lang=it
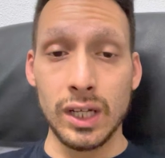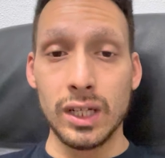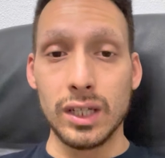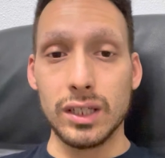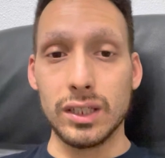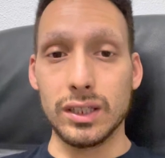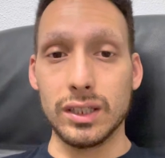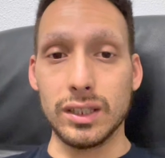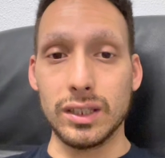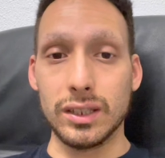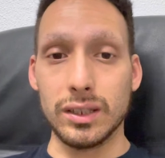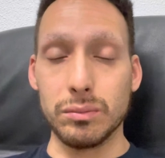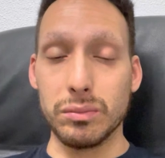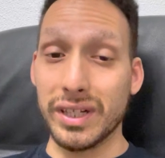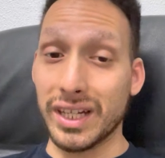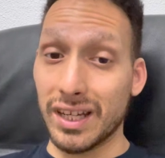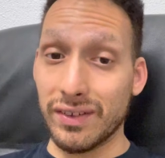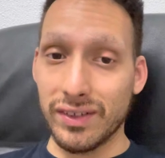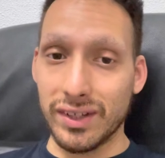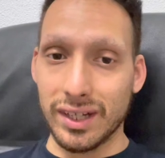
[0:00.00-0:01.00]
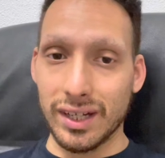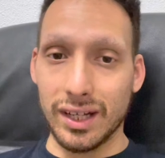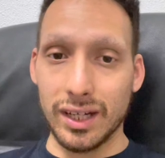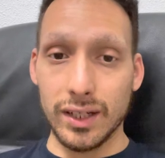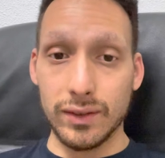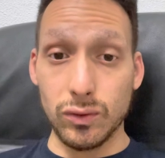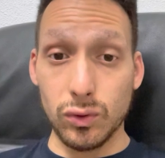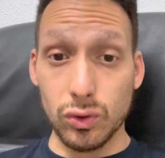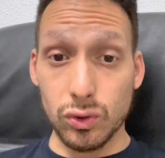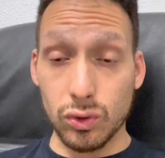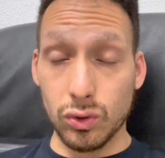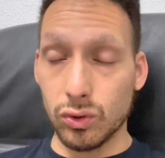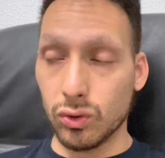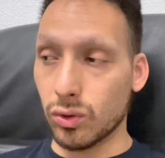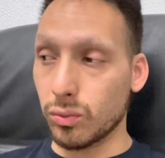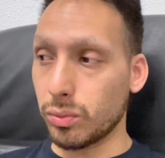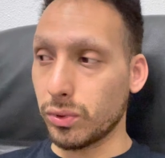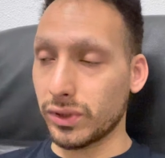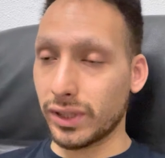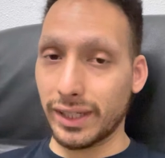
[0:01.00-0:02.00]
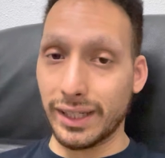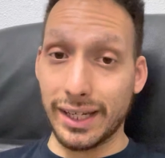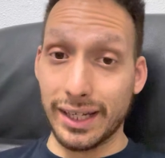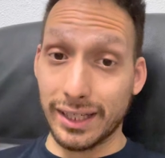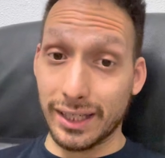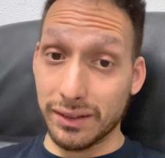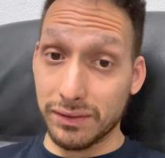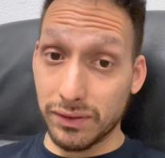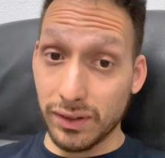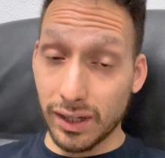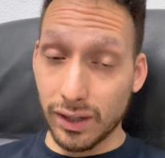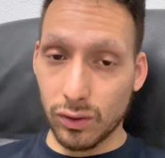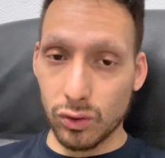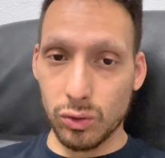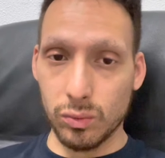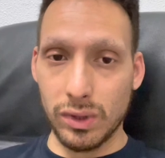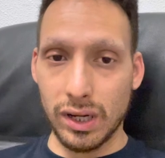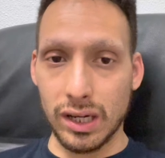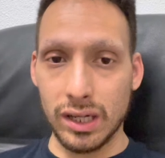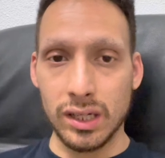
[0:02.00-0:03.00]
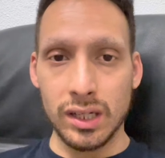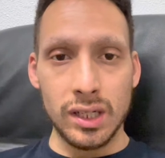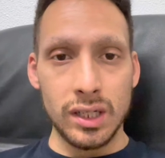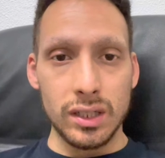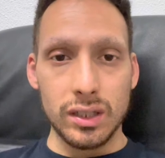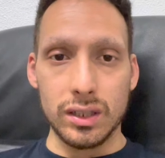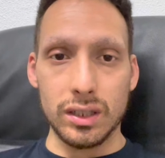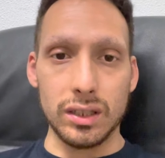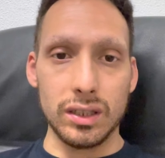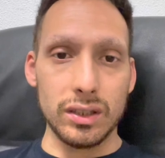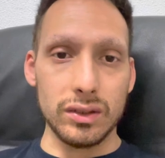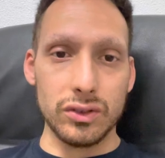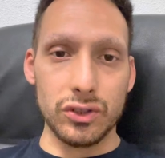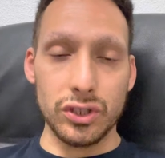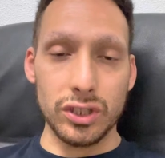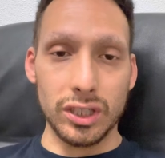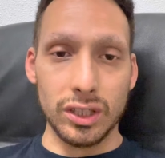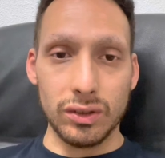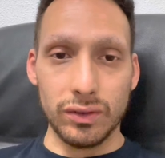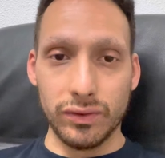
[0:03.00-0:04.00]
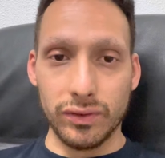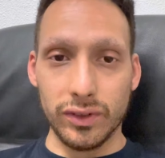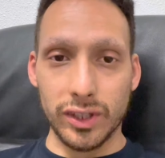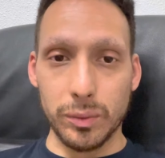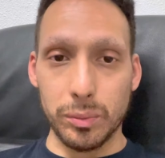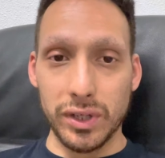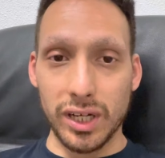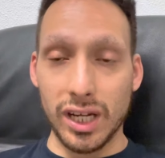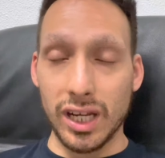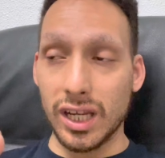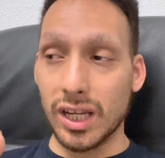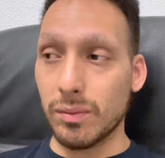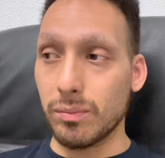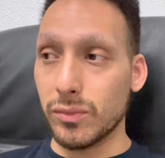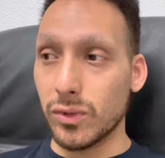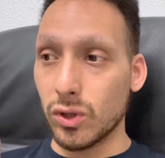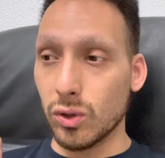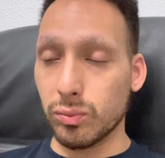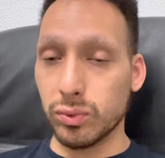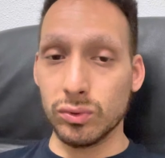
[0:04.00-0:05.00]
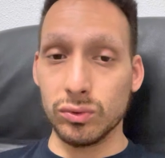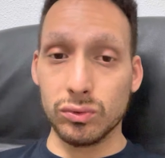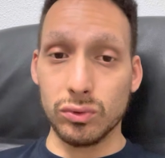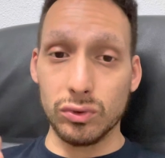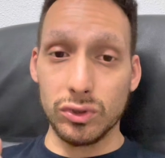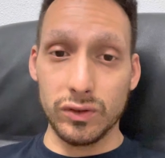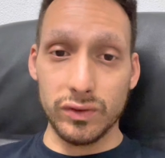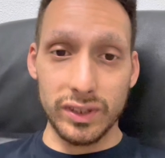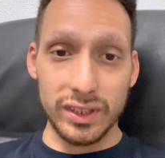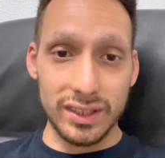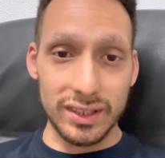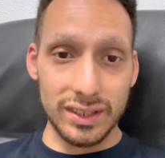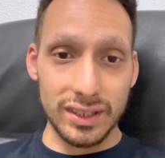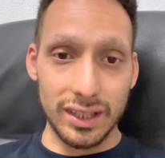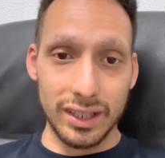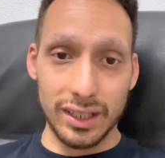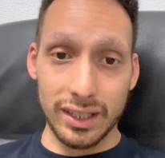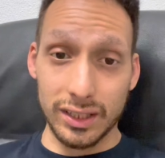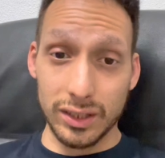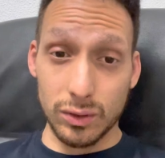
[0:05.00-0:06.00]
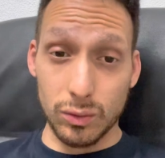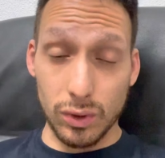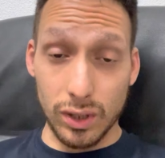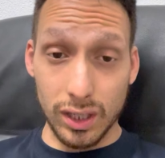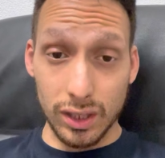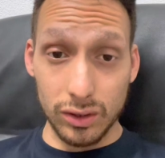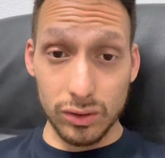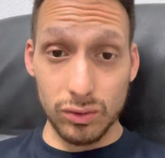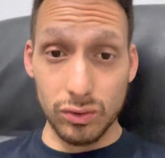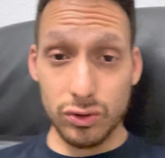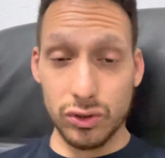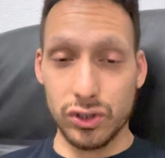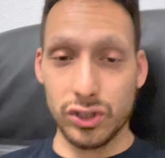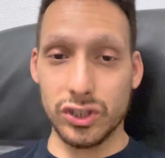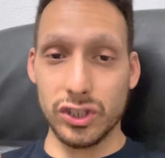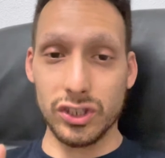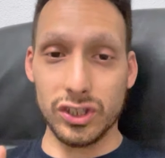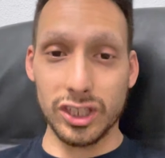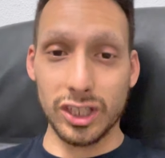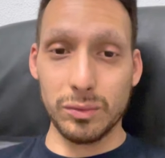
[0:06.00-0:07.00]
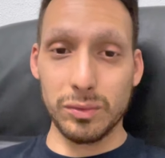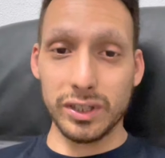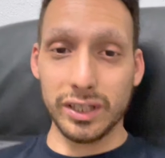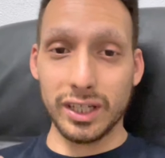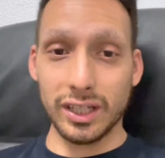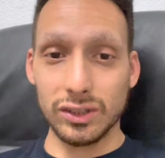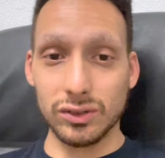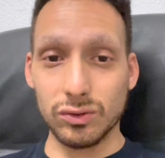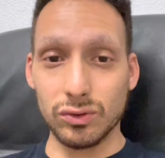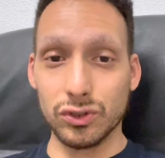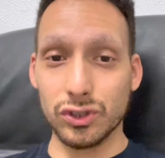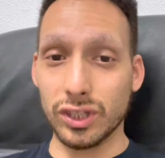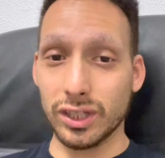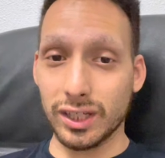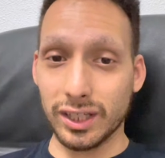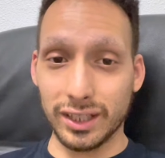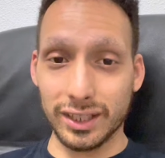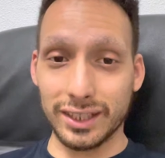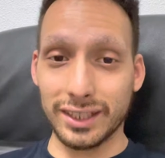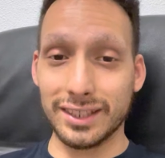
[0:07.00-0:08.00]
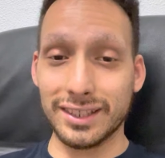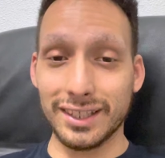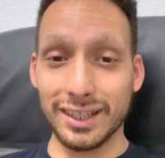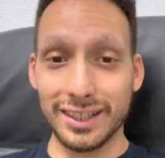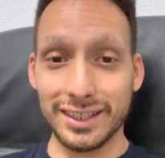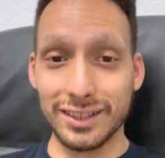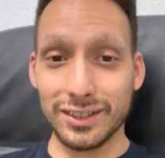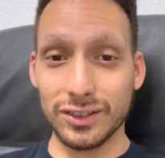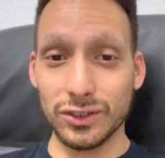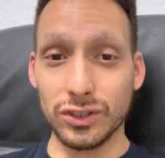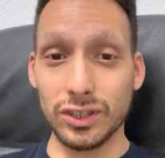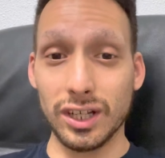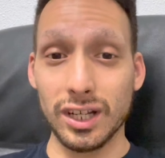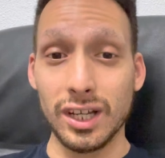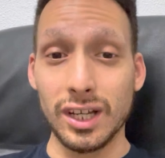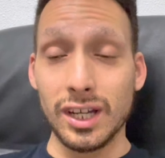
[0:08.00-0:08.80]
uh, breve a lavoro, non potrei neanche farlo, ma Uh, ci tengo a farvi capire il mio punto di vista a riguardo. C'è gente che mi ha chiesto Gen, chissà cosa,